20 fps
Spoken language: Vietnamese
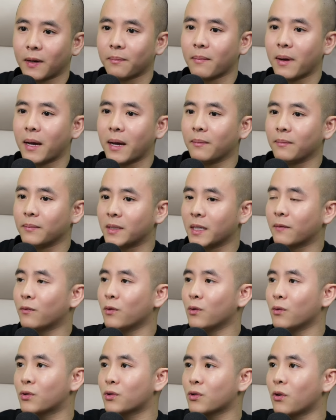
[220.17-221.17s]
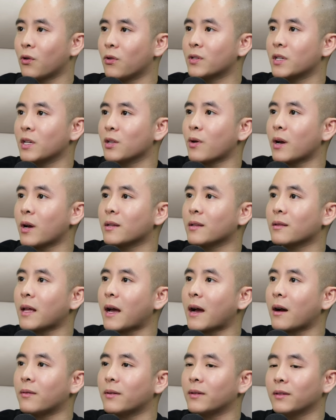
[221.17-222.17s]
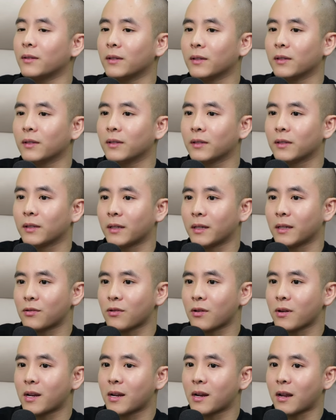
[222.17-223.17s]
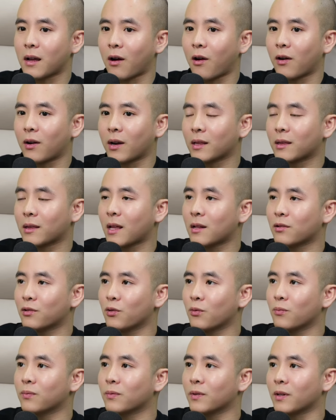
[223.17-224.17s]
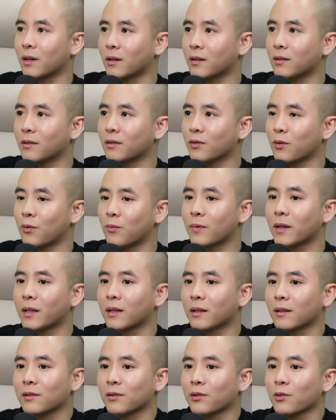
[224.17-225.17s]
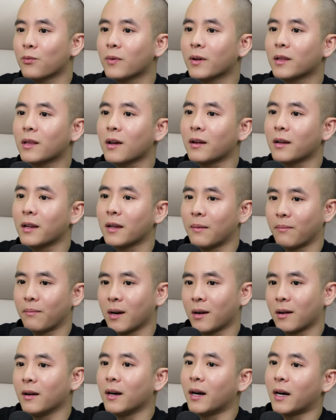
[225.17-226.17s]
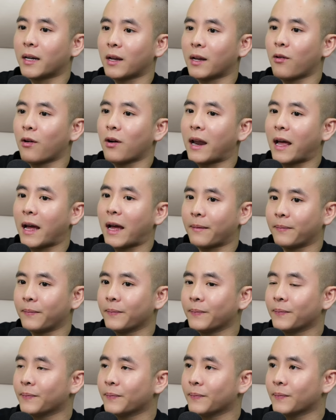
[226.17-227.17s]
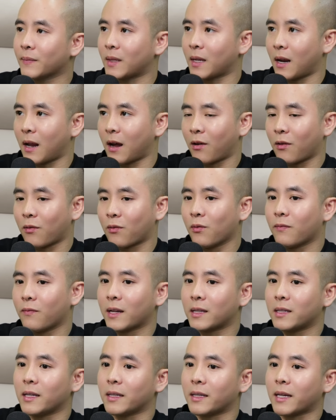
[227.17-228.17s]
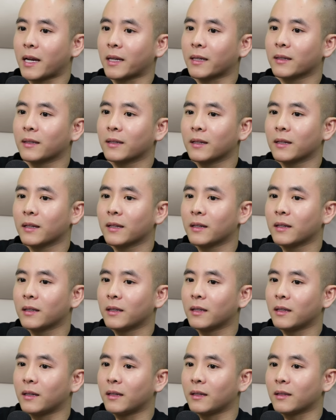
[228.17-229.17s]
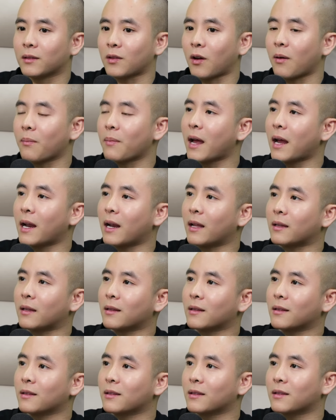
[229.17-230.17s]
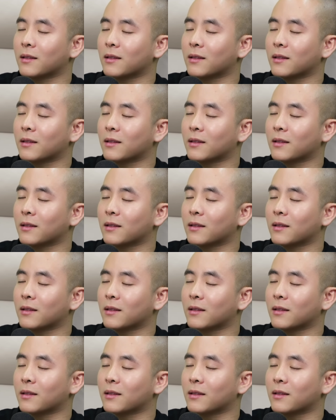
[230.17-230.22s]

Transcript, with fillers: phần mềm dịch vụ số trí tuệ nhân tạo ấy. Đấy, cho nên là họ đã tận dụng được đúng cái đúng cái thời điểm mở cửa này họ làm thì là họ cũng phát triển ngay thì tóm lại là